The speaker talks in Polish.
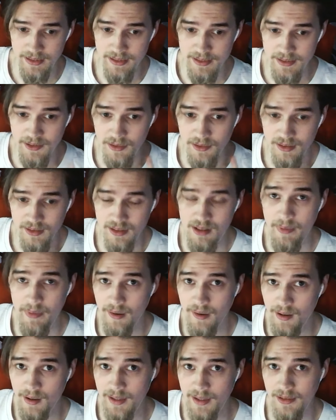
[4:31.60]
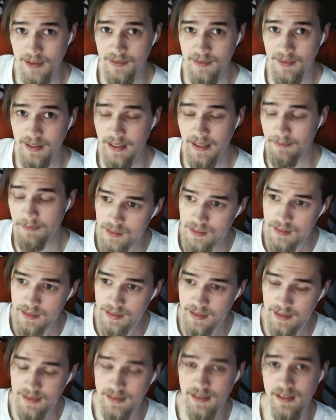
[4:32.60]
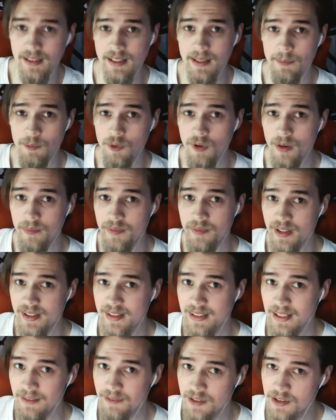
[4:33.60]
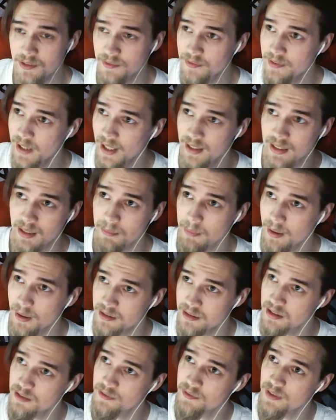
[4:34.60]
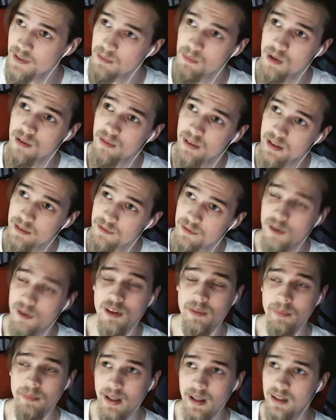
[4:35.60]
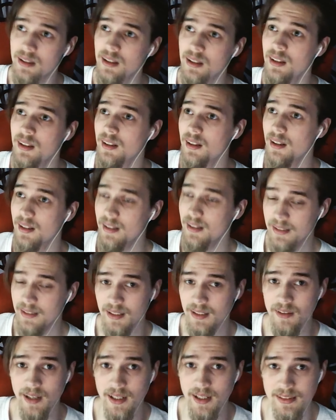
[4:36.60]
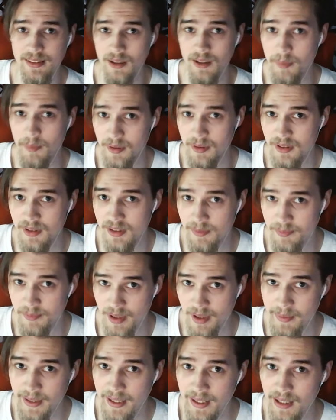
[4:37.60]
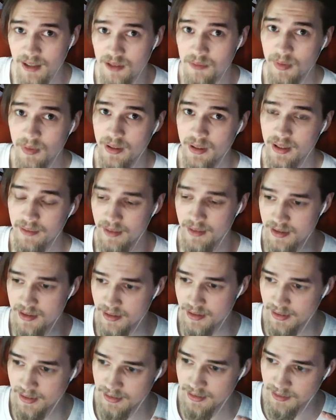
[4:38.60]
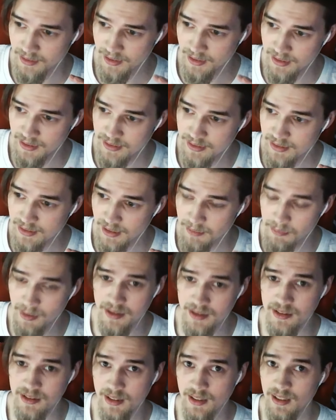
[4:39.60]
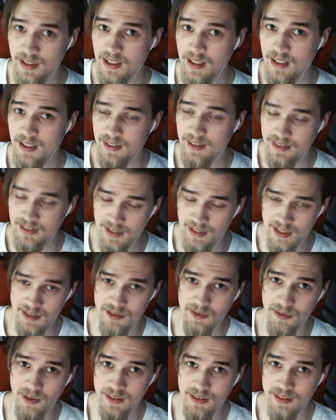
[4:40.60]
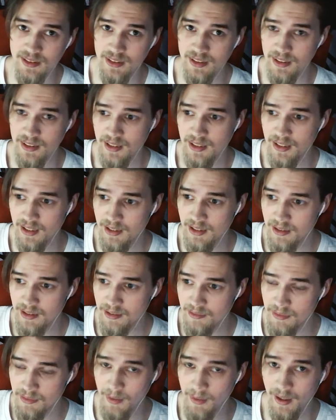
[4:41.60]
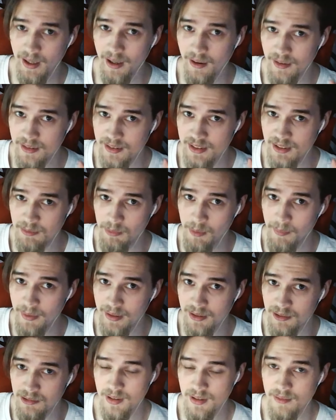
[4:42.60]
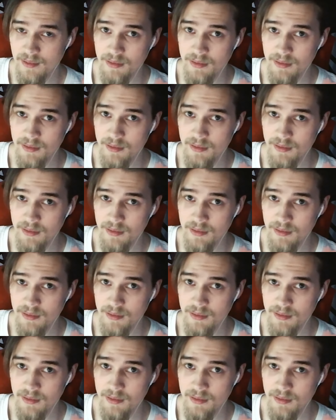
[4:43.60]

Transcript: Co do samego hartowania, niestety nie mogłem przedstawić w jak najbardziej filmowej formie e, tego, jak cały proces przebiegał, ponieważ jest to jeden z najbardziej stresujących i wymagających momentów.